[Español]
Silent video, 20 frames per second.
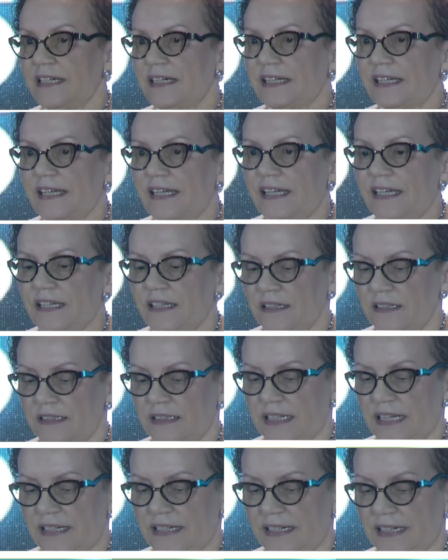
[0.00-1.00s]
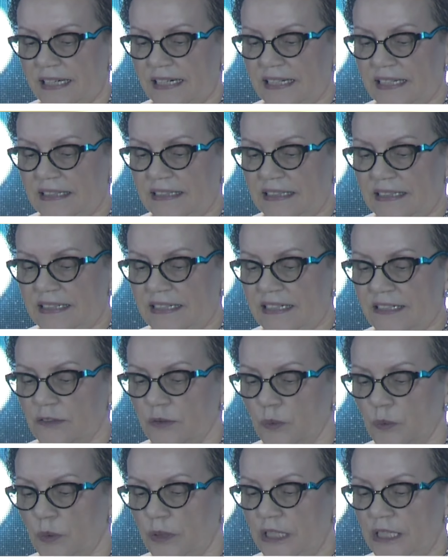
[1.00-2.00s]
creen las garantías
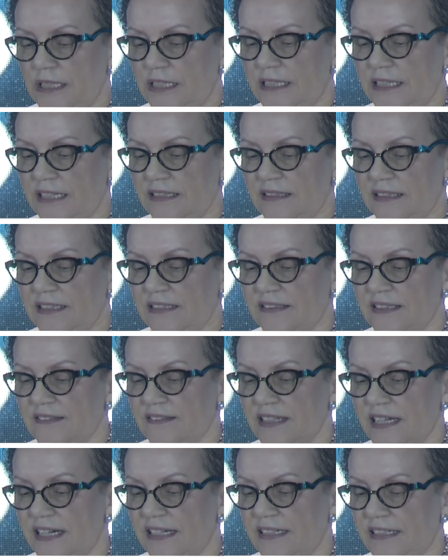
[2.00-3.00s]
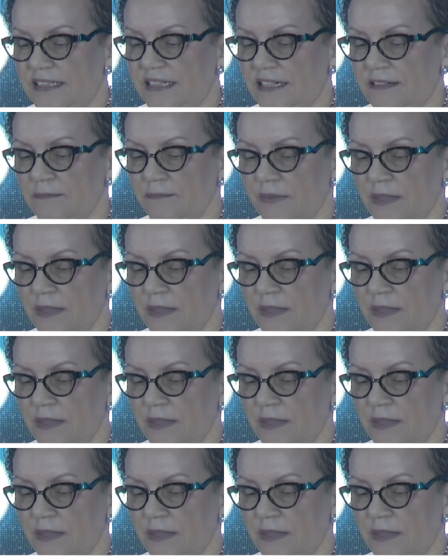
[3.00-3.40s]
jurídicas necesarias